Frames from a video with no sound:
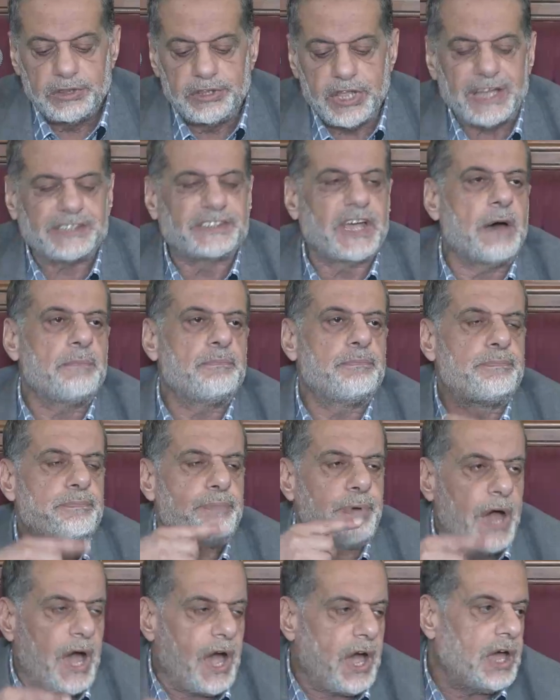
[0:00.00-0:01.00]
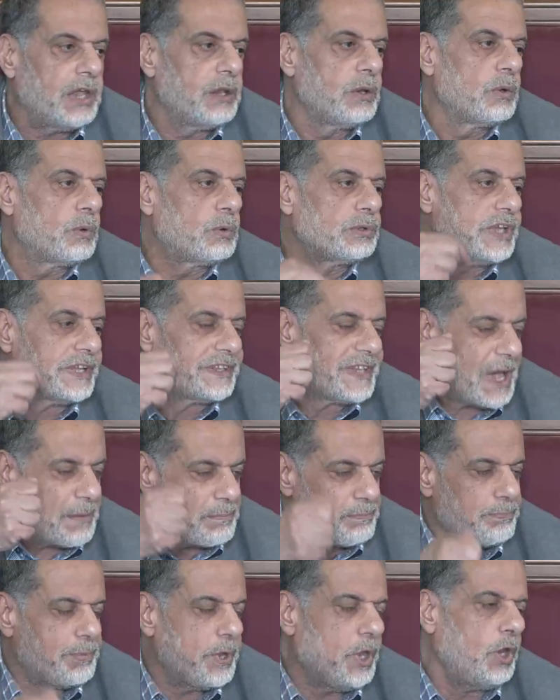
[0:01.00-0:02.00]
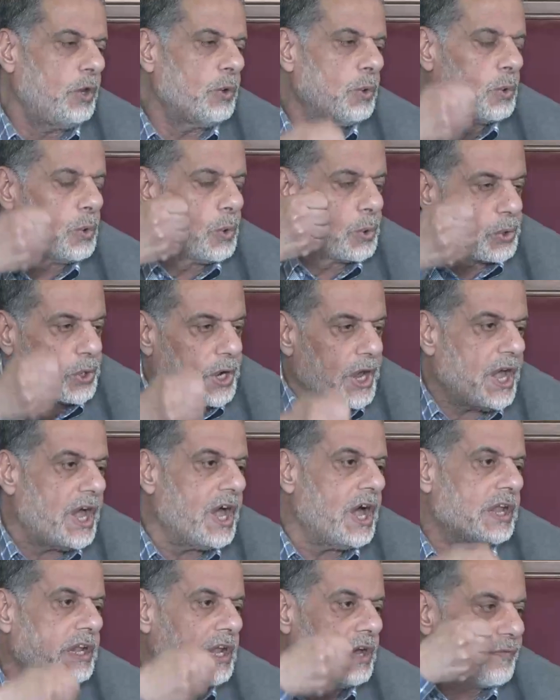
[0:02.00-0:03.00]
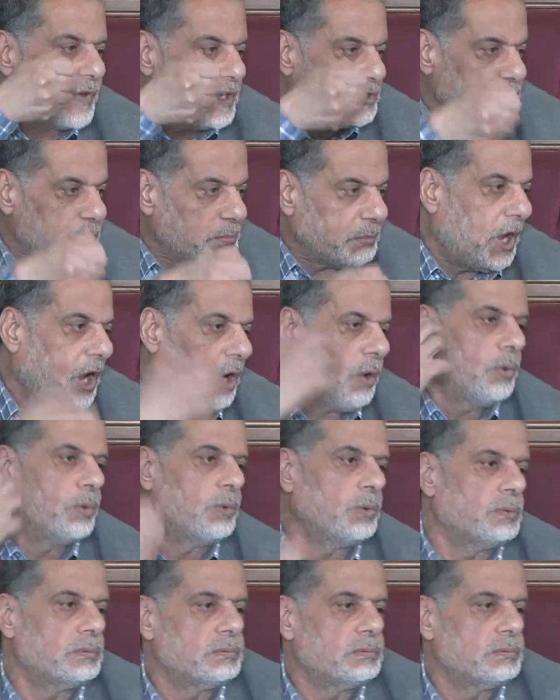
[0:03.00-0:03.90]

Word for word: تتبع تتبع القرآن فاجمعه